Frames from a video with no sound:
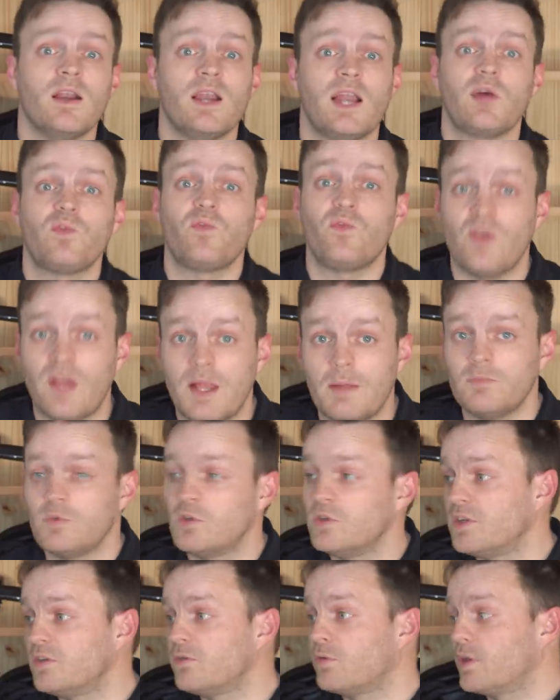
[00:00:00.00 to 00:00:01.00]
La flemme
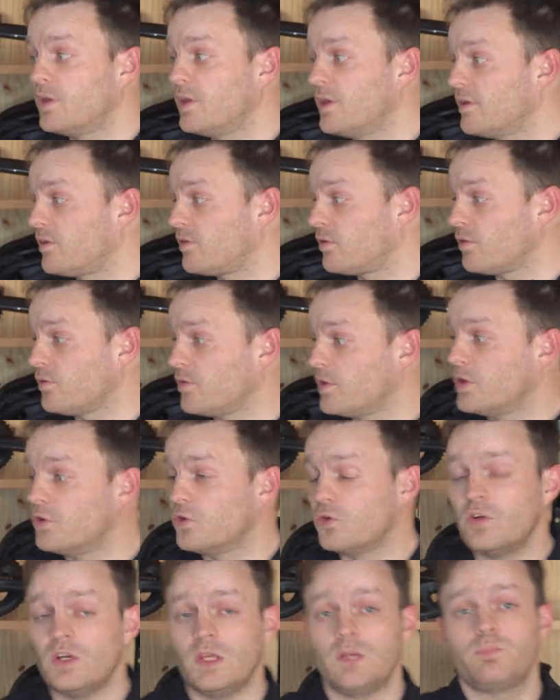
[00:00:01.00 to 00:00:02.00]
de nettoyer son
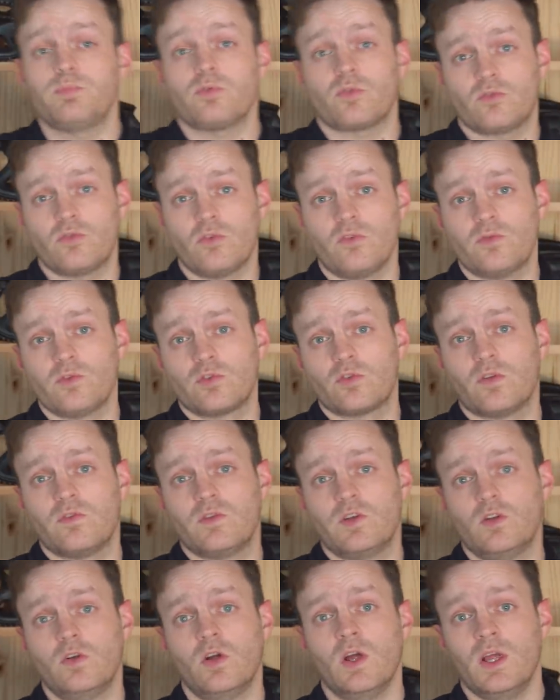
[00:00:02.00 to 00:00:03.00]
vélo et pourtant votre
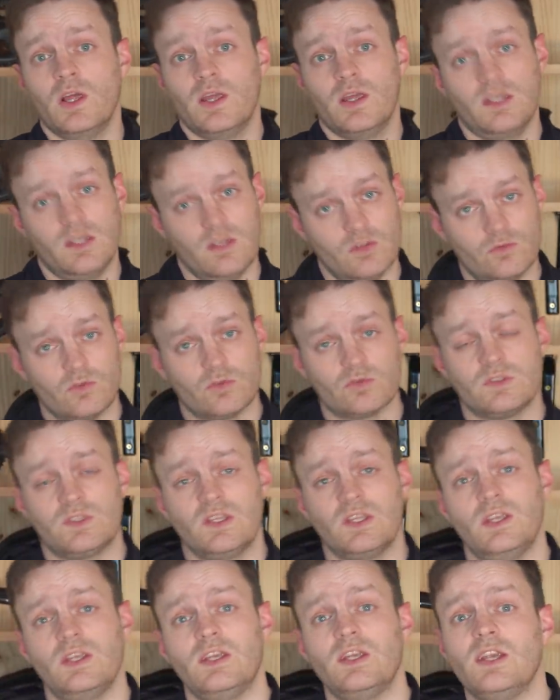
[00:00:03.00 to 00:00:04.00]
vélo est
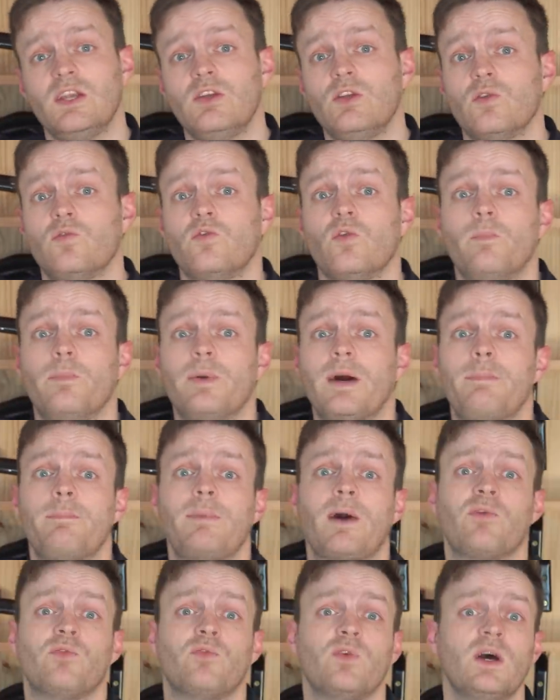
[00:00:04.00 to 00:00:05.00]
ourdé et il ne faut pas
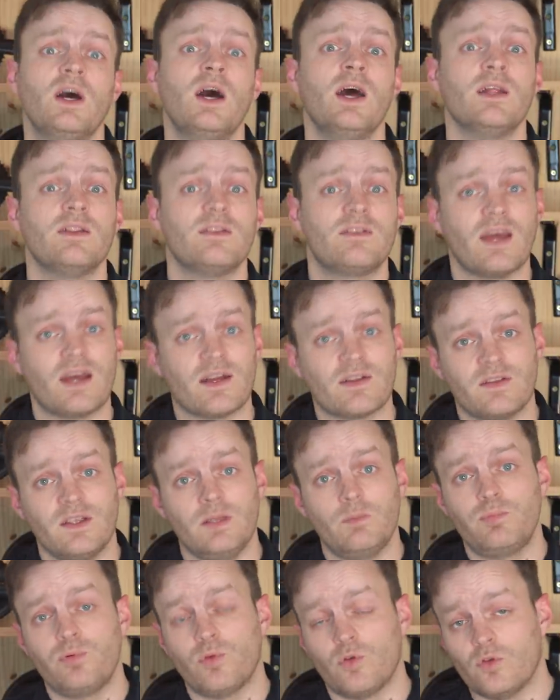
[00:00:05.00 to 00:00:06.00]
parfois
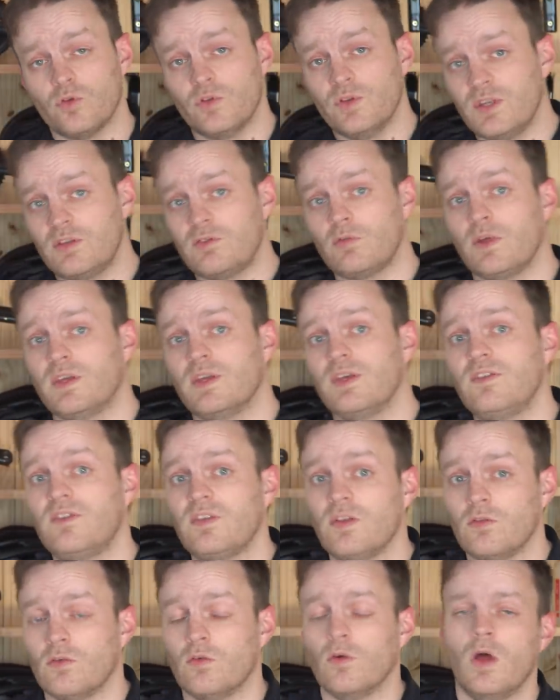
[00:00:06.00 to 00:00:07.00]
tarder pour le nettoyer
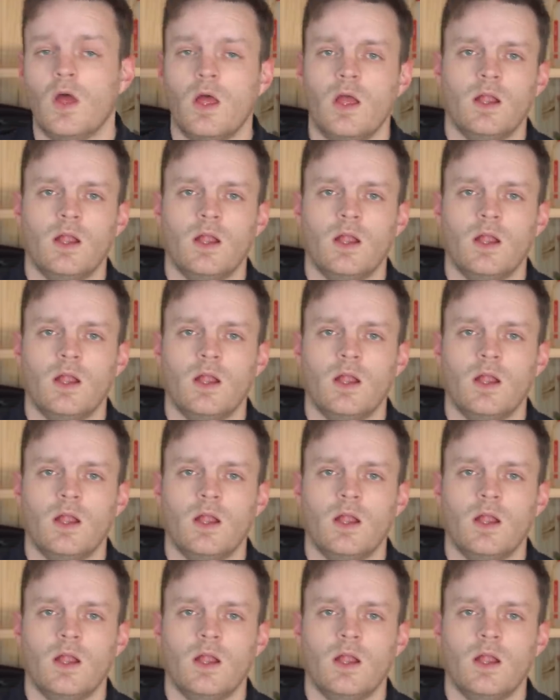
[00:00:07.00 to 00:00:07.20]
sinon